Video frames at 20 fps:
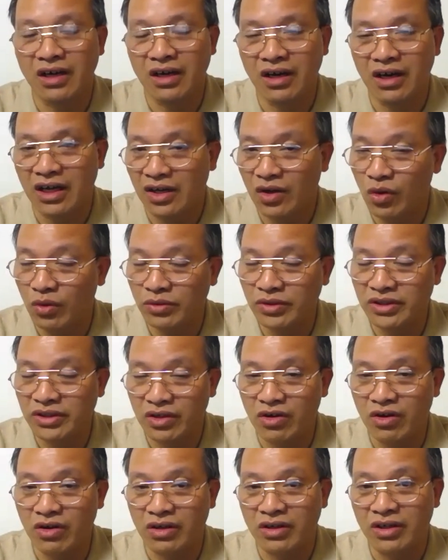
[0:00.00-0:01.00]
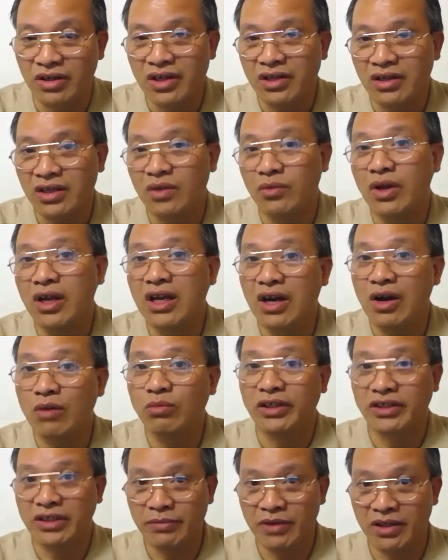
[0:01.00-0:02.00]
ở Hà Nội như Sài Gòn điều đấy là không
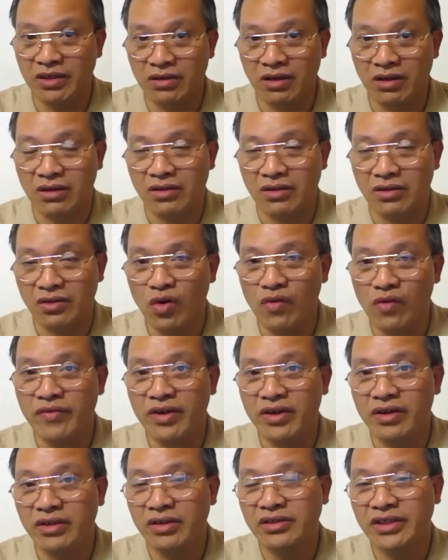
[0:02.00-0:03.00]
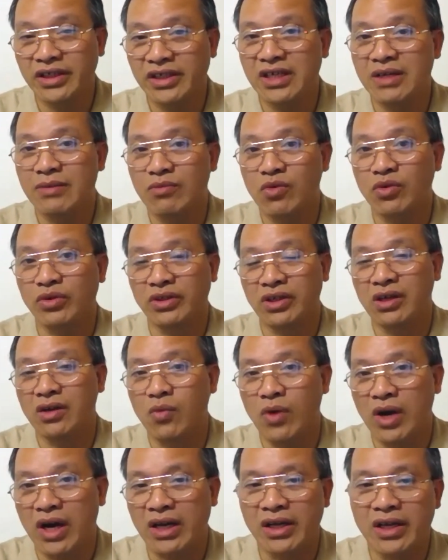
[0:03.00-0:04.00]
thể chấp nhận được đối với trách nhiệm của những người
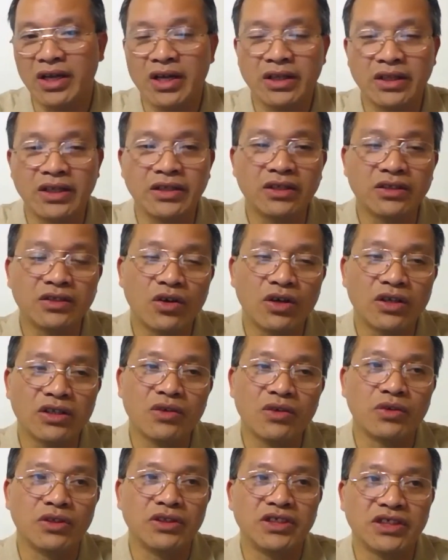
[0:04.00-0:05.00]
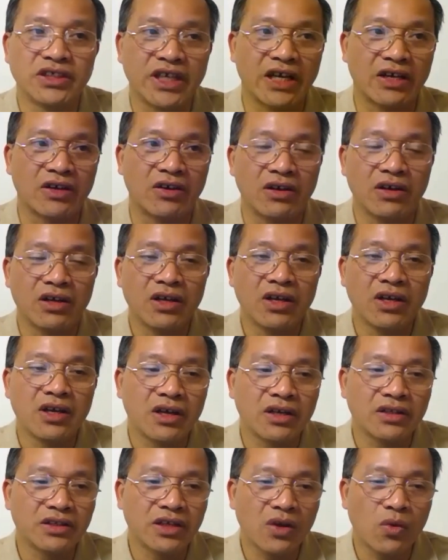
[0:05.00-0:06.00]
quan thì như tôi đã nhiều lần chia sẻ đó
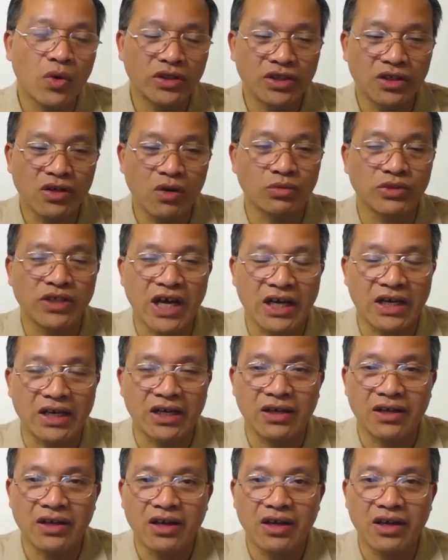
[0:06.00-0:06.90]
những quan chức cộng sản á